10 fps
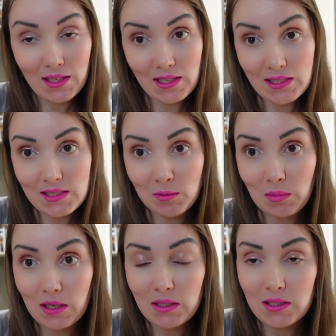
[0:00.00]
Я
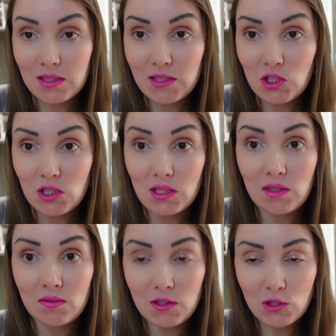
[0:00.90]
снимаю
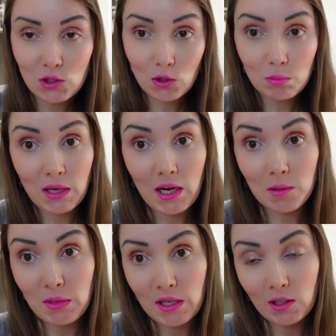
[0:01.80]
различные видео про
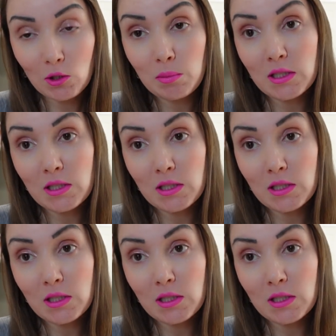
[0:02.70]
Америку,